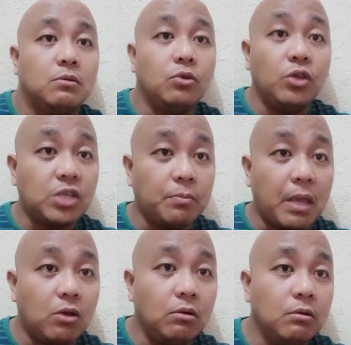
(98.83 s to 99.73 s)
Yung Indian
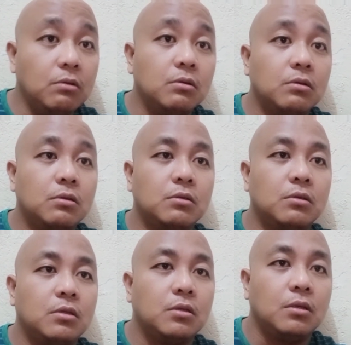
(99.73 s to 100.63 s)
mango?
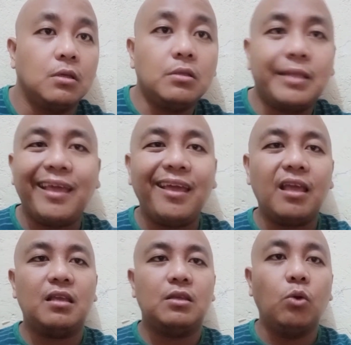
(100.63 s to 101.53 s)
Hindi,
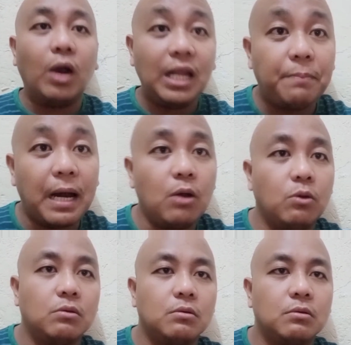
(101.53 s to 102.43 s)
yung
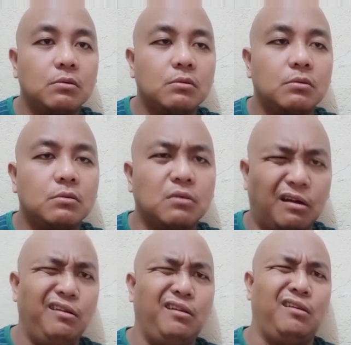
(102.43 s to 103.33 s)
kalabaw.
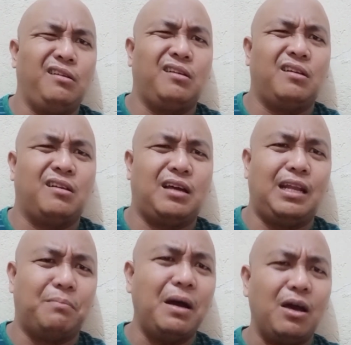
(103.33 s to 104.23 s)
Huh?
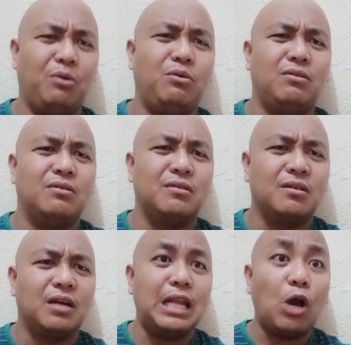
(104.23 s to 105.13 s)
Kalabaw?
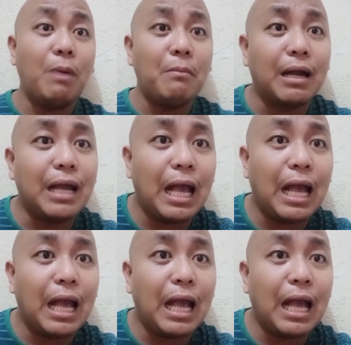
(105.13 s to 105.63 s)
Kala ko ba mangga?